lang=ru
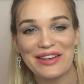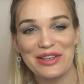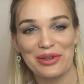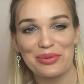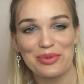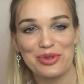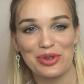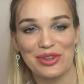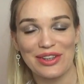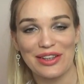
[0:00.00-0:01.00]
я думаю,
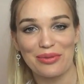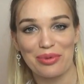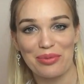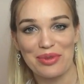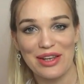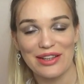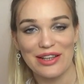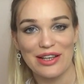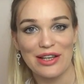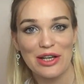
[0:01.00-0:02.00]
что это надо применять
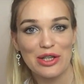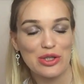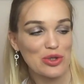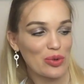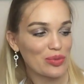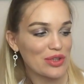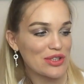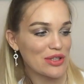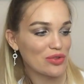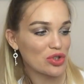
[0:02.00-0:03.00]
для темных
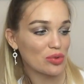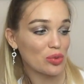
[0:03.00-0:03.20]
девушек, ну